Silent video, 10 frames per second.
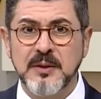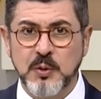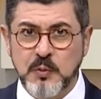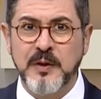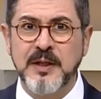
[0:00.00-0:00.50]

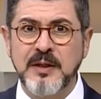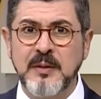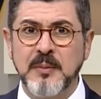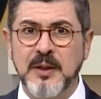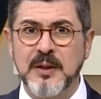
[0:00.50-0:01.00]
Yuva denir
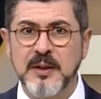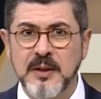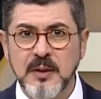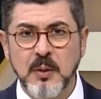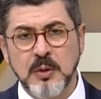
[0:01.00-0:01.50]
mi?
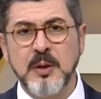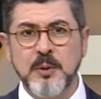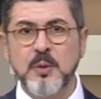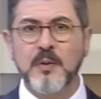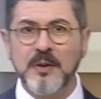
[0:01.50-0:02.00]
O da bir
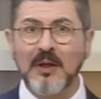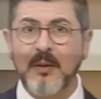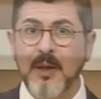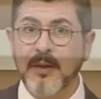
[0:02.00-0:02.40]
yuvadır ama